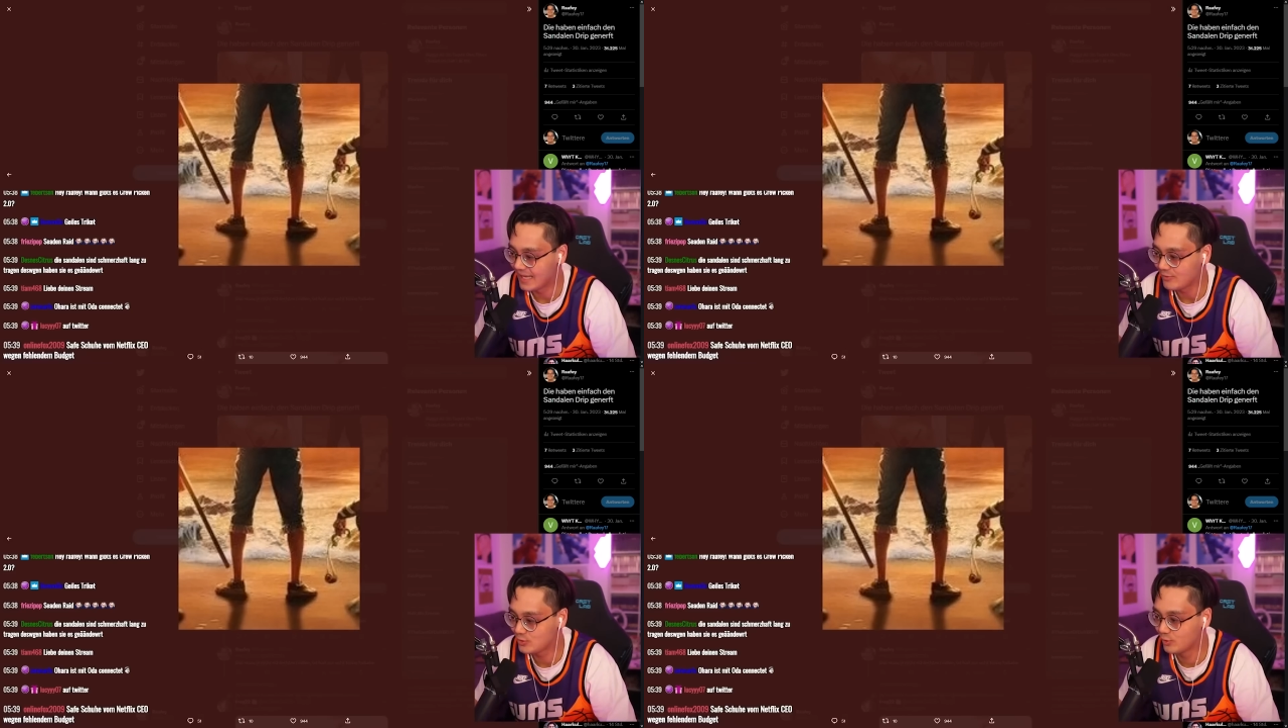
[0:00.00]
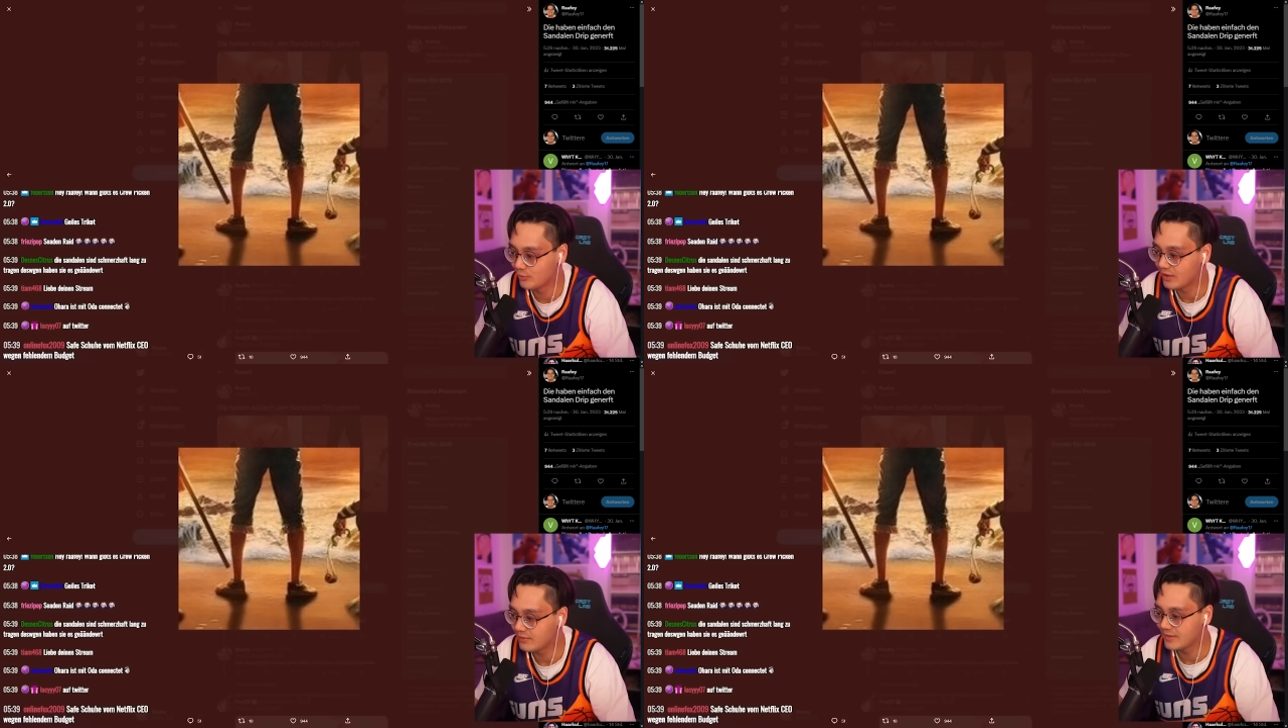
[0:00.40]
Schuhe
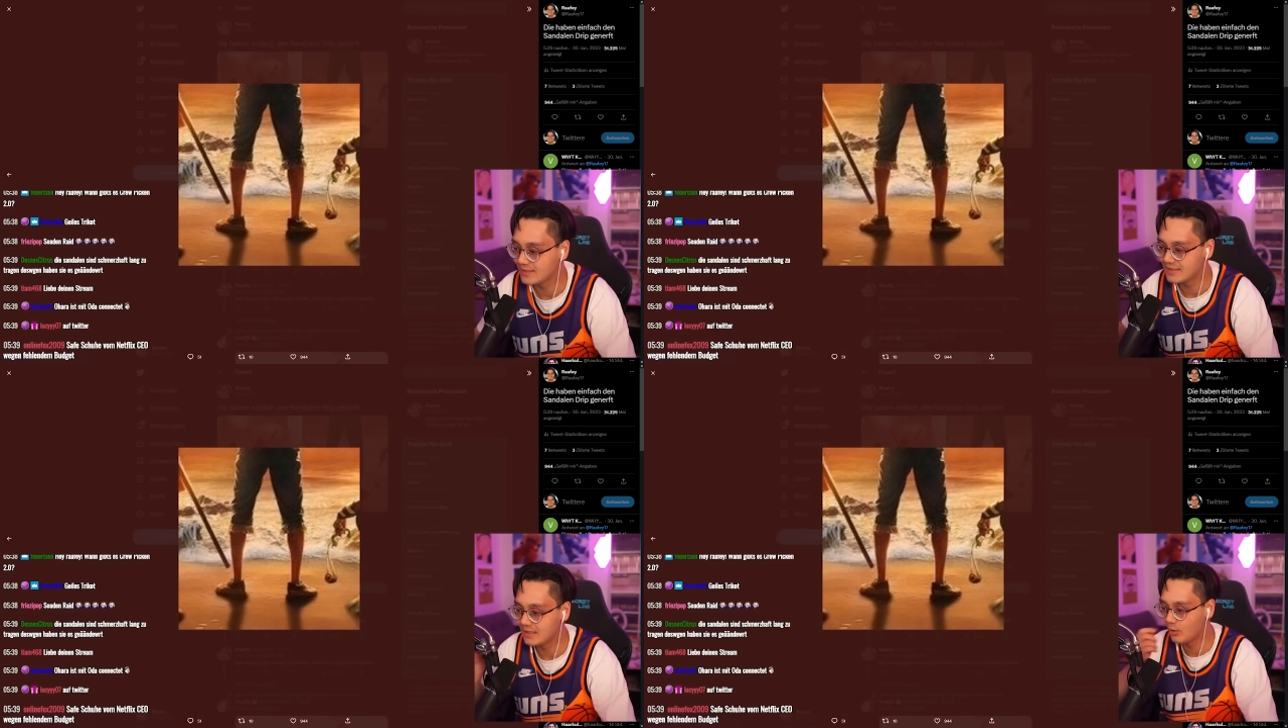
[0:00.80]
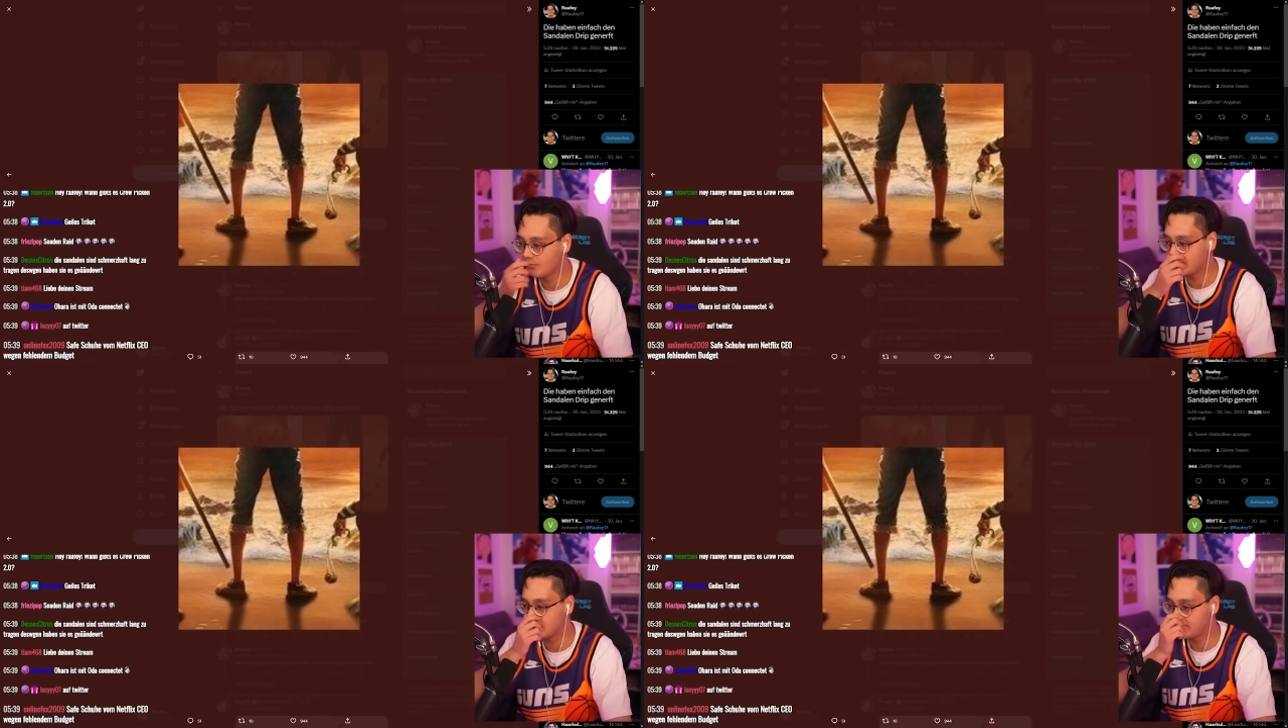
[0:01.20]
von Netflix CEO
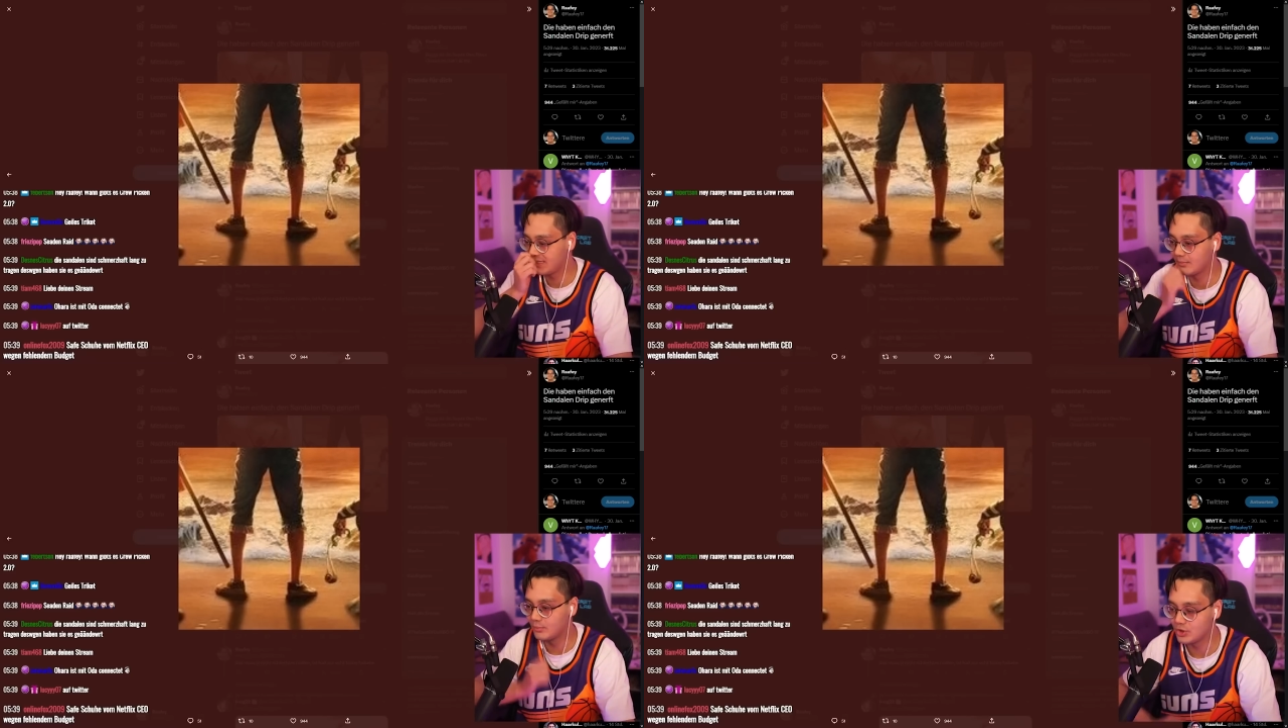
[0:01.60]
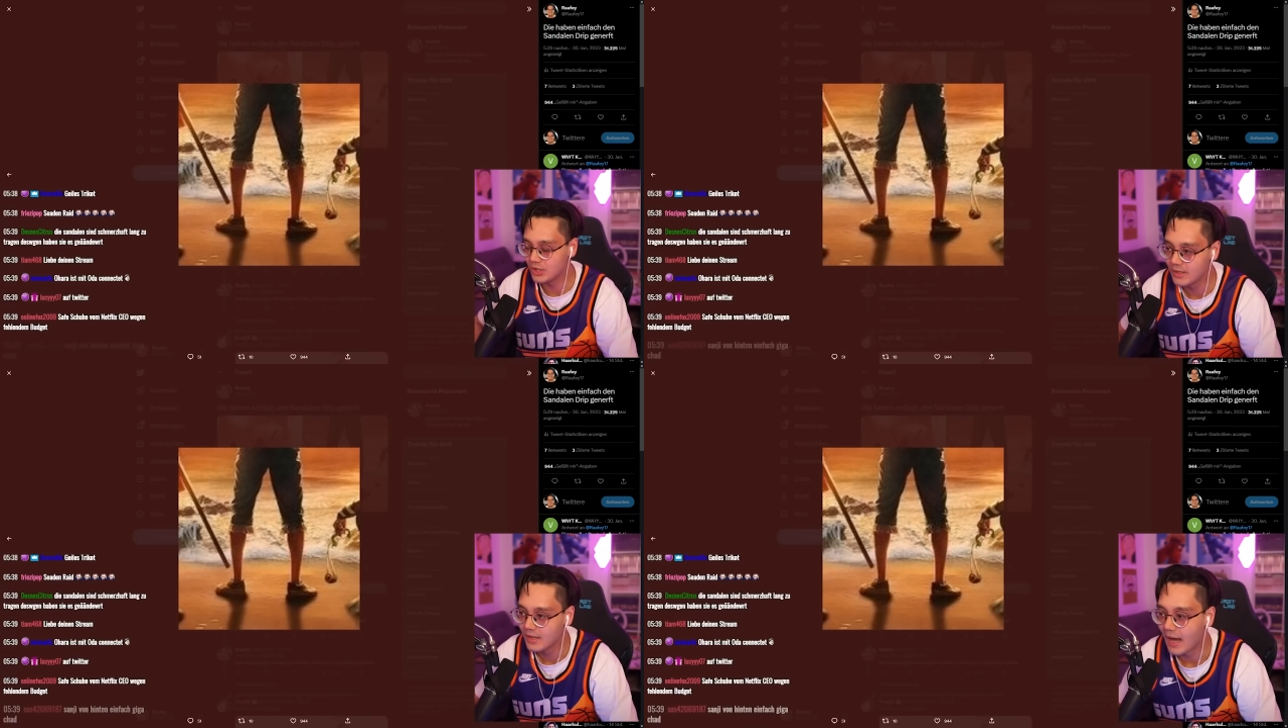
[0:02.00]
wegen fehlendem Budget.